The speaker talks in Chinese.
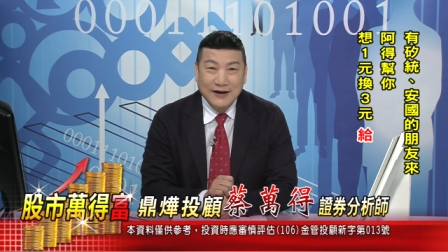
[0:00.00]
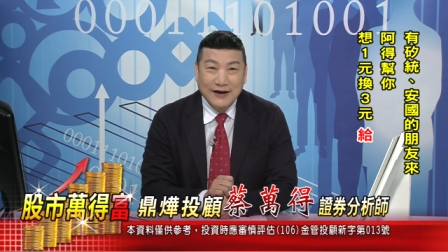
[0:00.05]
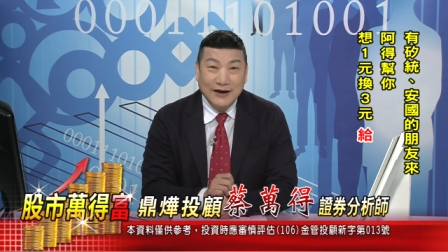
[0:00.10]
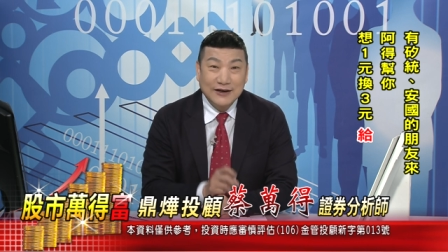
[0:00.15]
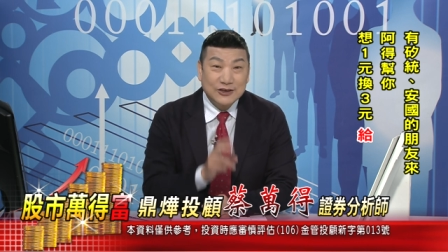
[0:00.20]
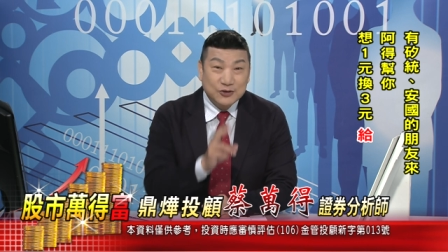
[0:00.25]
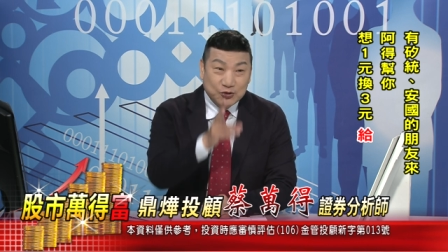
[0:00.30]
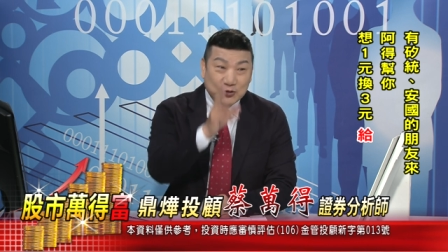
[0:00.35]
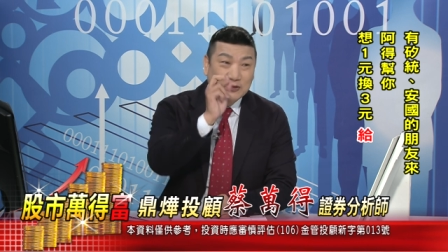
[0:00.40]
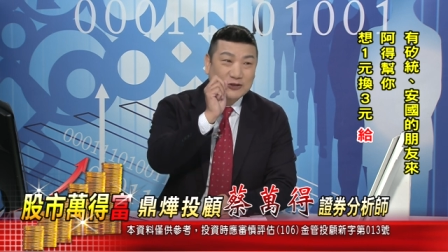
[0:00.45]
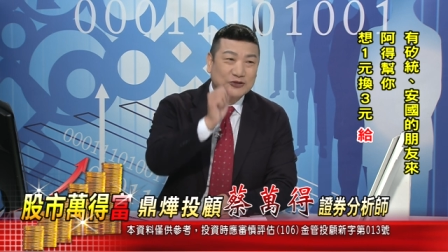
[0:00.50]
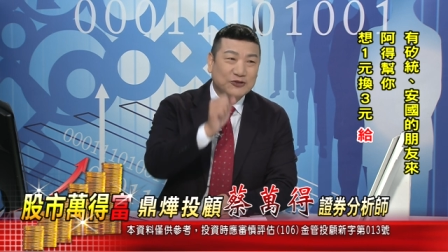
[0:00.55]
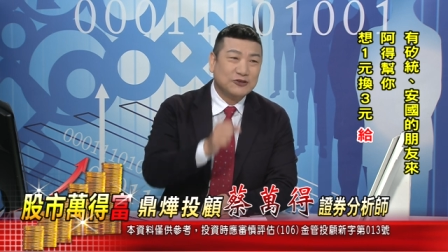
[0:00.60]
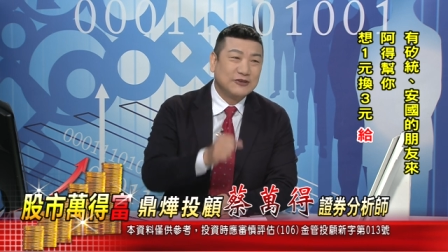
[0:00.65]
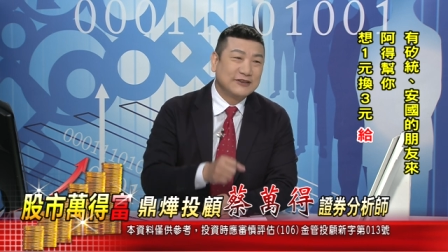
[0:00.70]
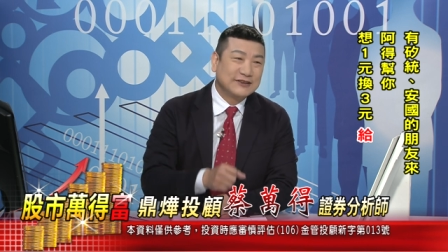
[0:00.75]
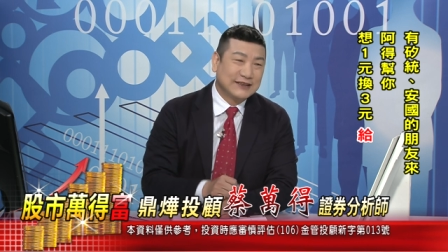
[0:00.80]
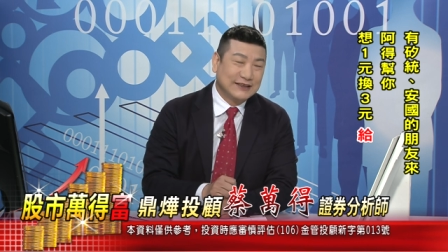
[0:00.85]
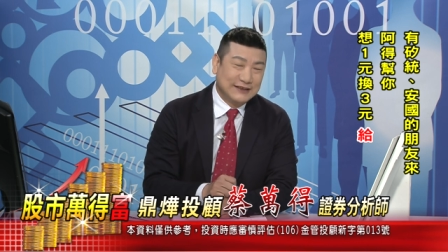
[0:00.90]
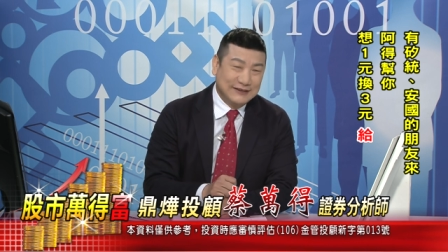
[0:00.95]
啊，你做
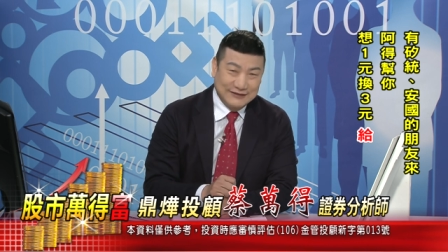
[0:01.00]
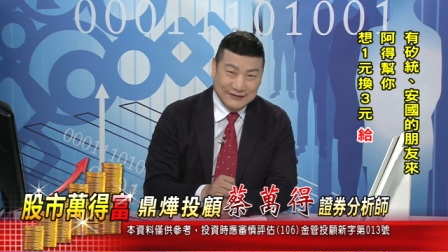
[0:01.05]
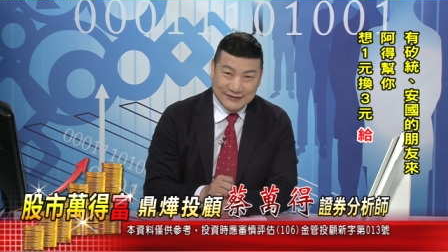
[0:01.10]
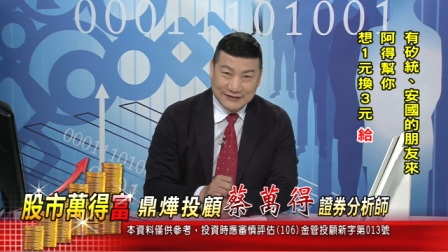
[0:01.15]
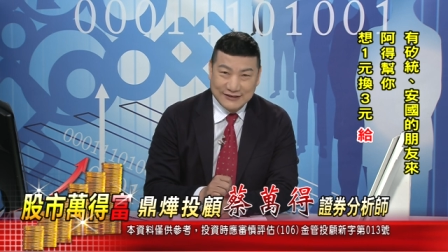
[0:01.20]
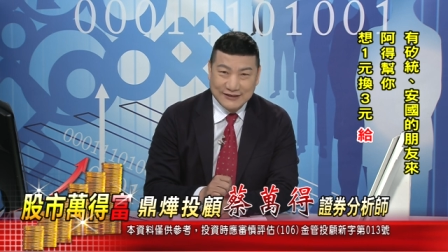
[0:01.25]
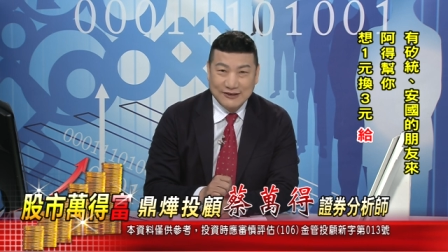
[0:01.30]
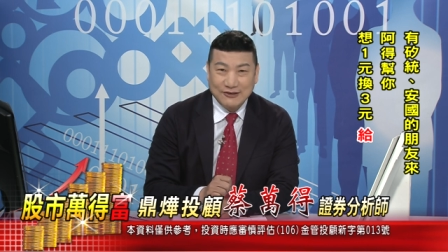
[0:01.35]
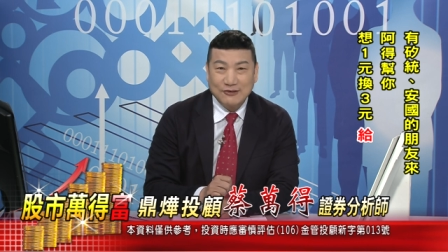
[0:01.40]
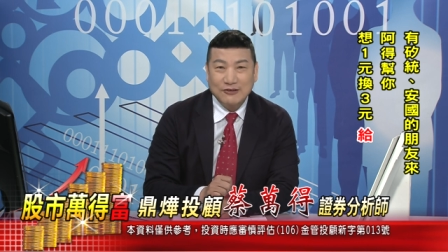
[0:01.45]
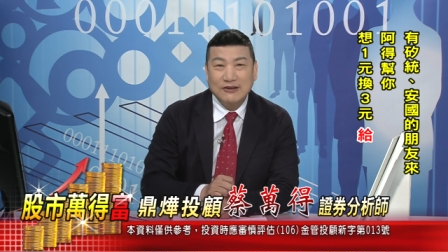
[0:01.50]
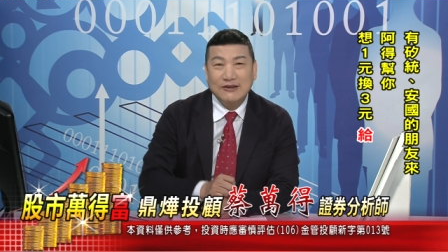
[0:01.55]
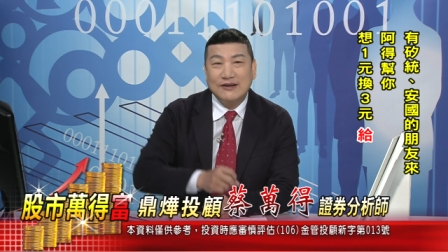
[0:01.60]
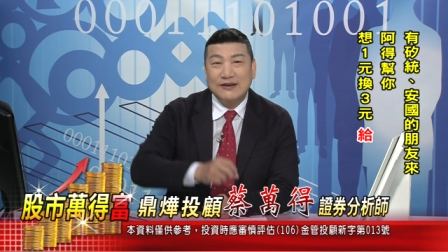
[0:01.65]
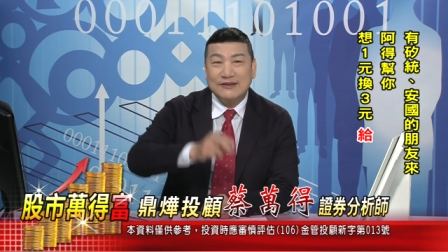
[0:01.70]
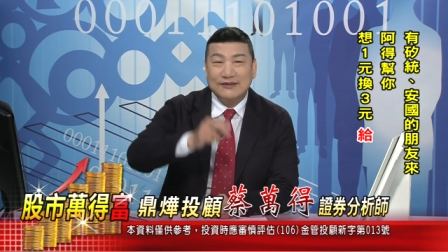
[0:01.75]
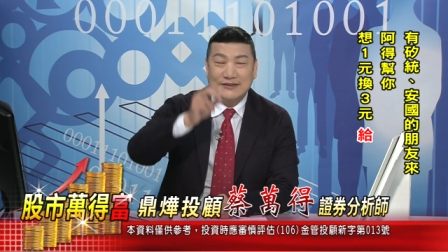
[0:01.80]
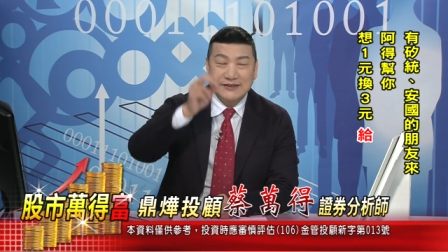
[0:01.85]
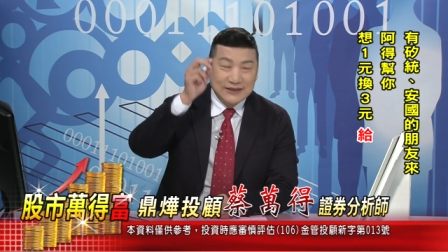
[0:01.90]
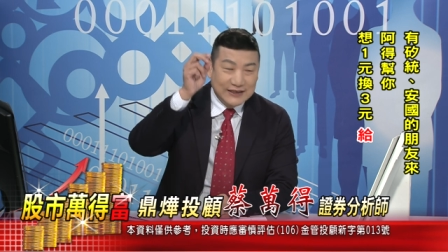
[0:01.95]
多的，
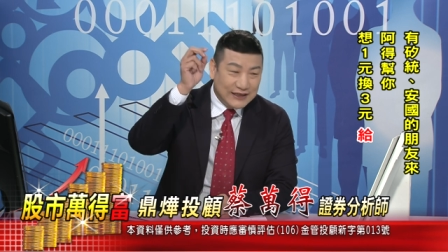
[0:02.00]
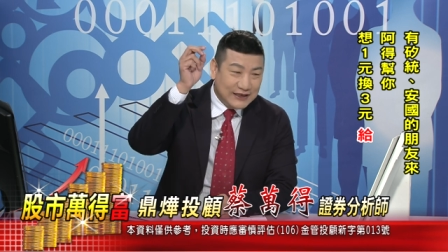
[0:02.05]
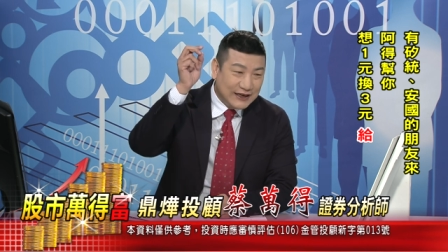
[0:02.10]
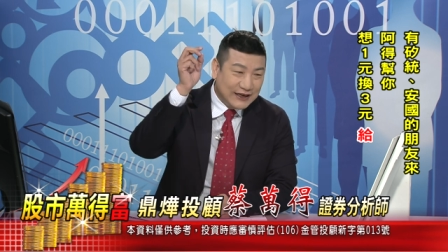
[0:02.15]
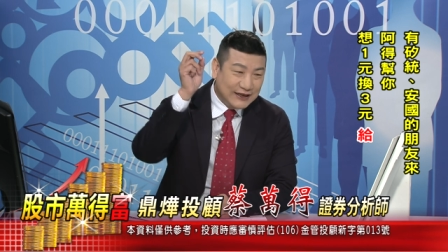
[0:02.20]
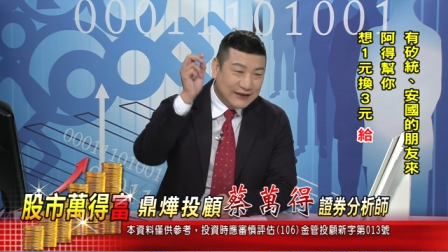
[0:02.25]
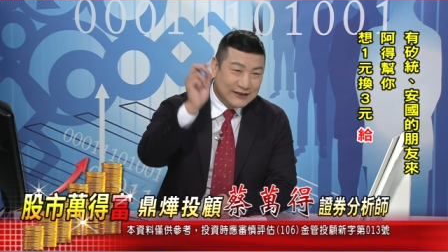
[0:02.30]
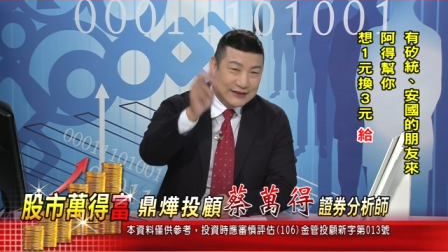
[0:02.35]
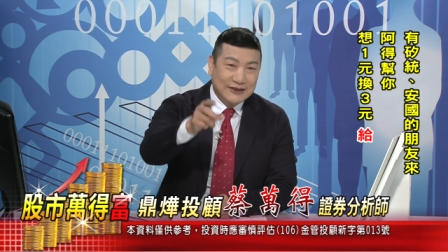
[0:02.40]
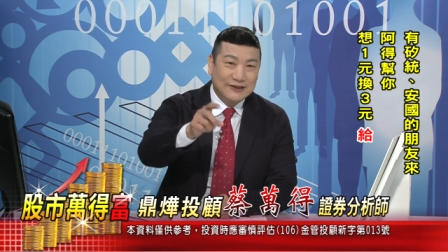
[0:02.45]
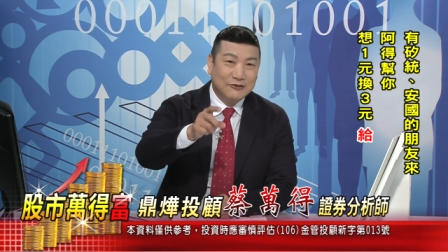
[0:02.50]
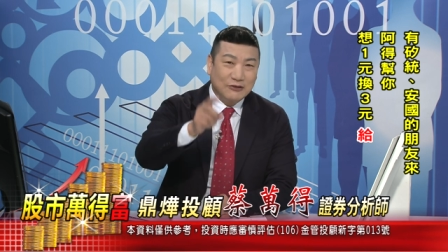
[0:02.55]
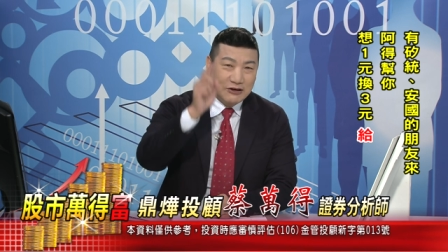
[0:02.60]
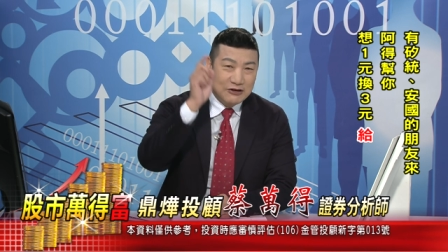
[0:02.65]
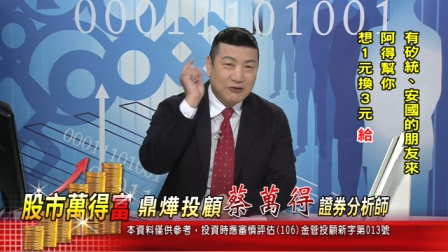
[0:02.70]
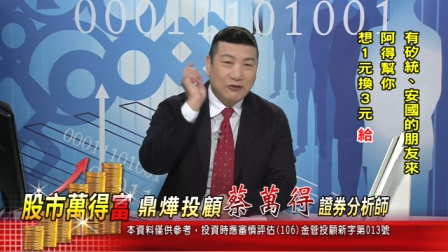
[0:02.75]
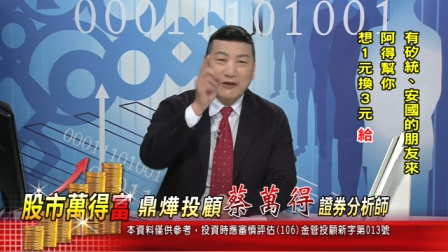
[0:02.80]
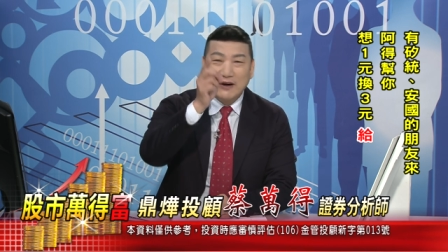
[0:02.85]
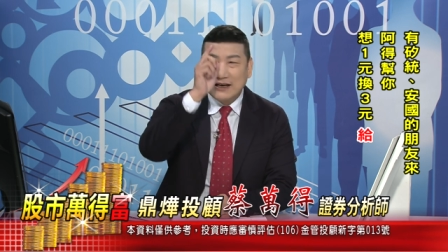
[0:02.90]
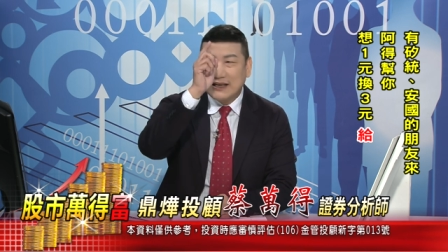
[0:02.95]
哇，今天的我
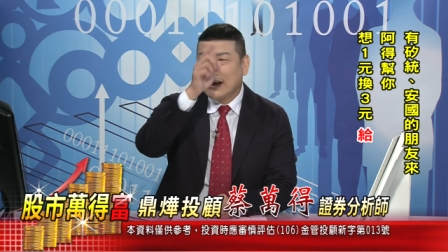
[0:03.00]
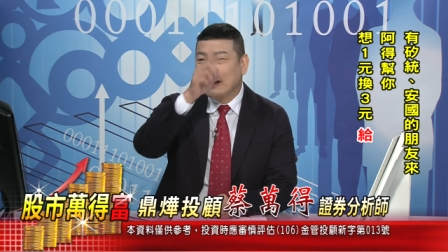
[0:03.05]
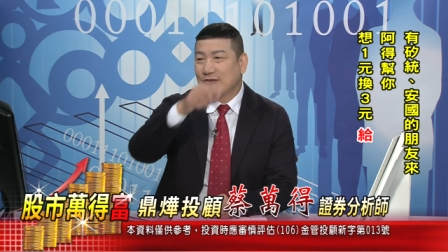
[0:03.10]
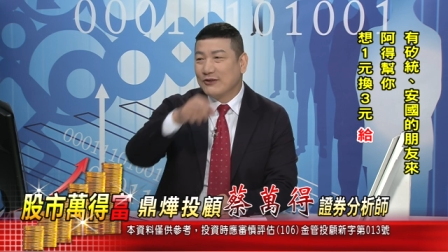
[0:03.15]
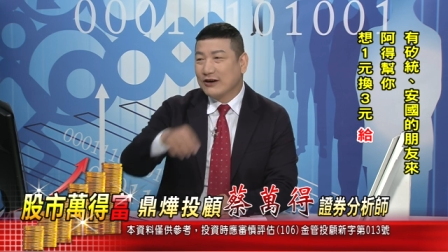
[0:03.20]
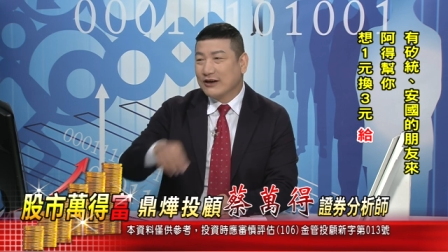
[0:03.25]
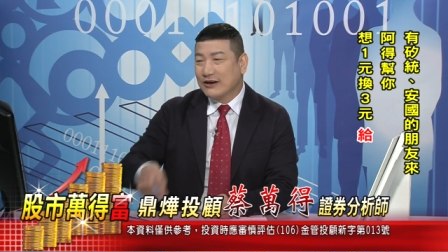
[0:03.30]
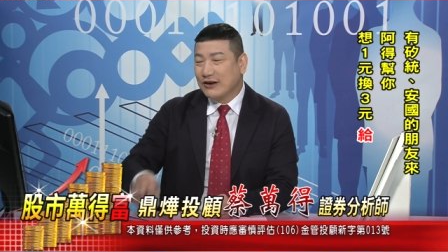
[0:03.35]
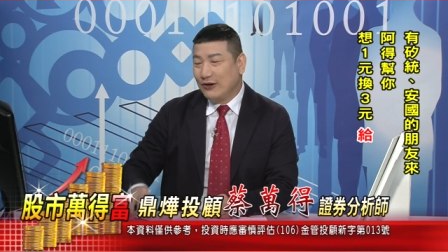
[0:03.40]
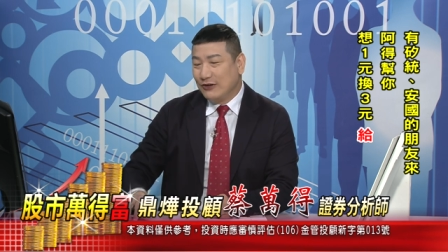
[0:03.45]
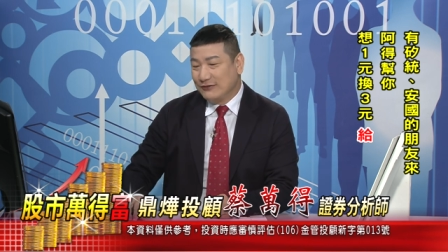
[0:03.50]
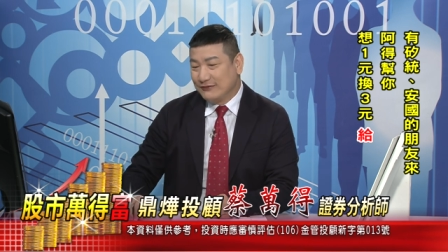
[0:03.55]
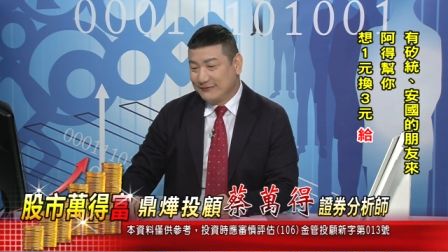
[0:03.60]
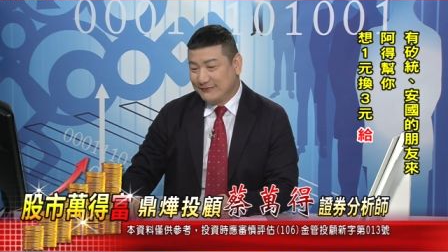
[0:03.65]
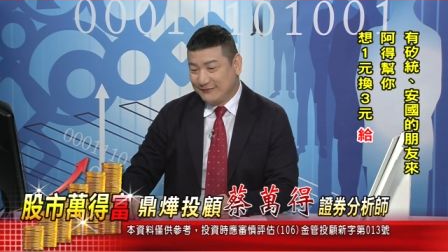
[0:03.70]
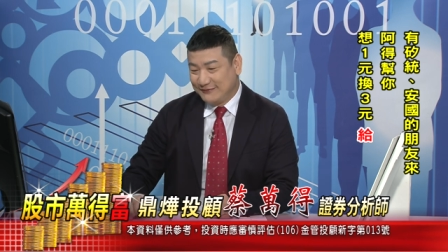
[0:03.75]
看你安那讲，